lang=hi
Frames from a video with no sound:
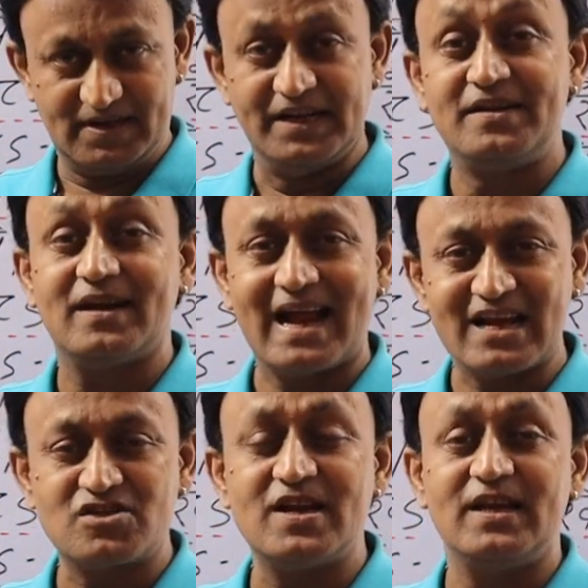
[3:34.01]

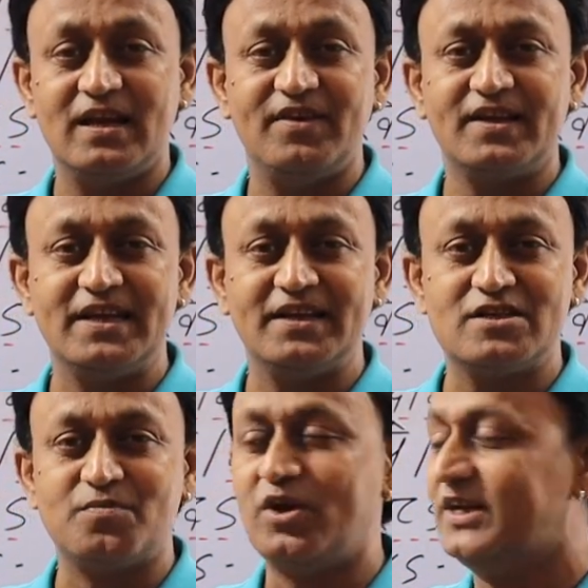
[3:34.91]
इंटरनेशनल लेवल की
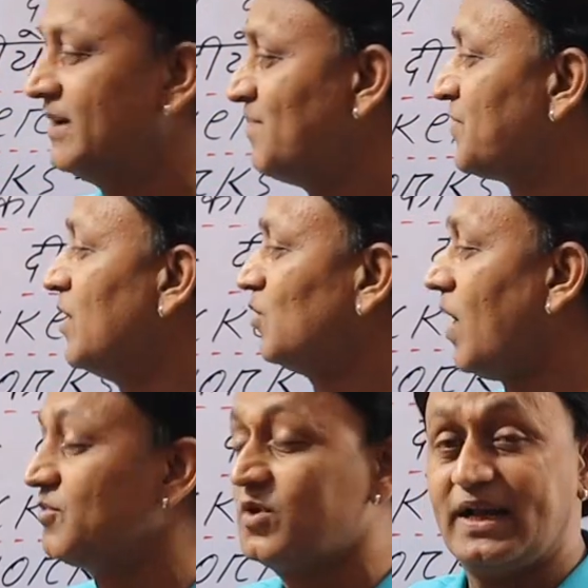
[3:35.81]
इंग्लिश बोलनी है
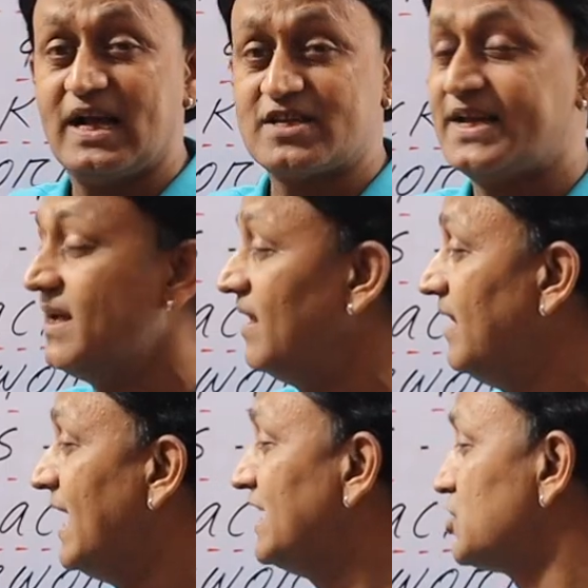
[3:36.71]
तो आपको कहना चाहिए
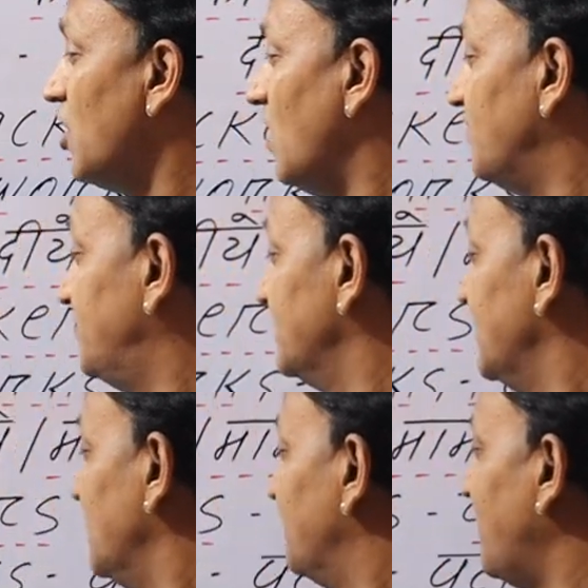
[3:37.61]
लेट ऑफ
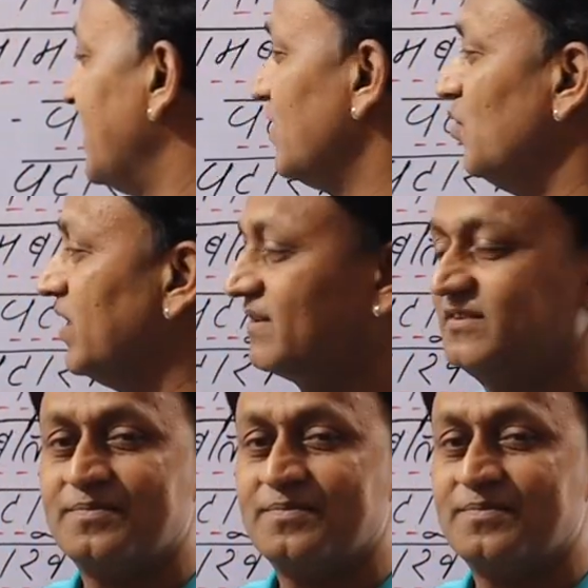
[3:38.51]
फायर